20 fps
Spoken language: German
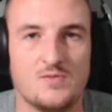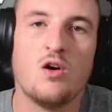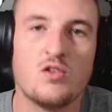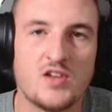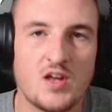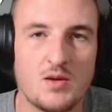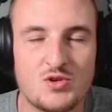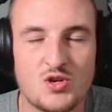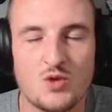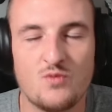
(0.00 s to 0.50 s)
Und
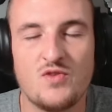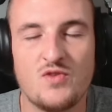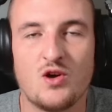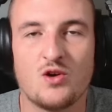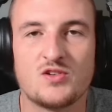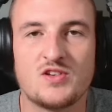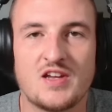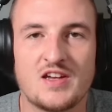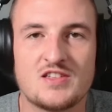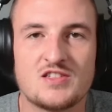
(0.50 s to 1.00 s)
damit kommen wir auch
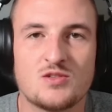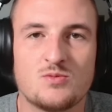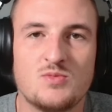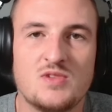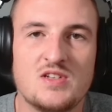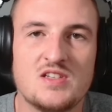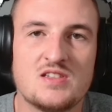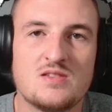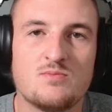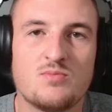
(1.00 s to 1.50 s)
direkt zum
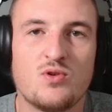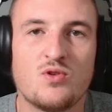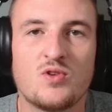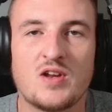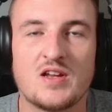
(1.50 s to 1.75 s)
nächsten Punkt.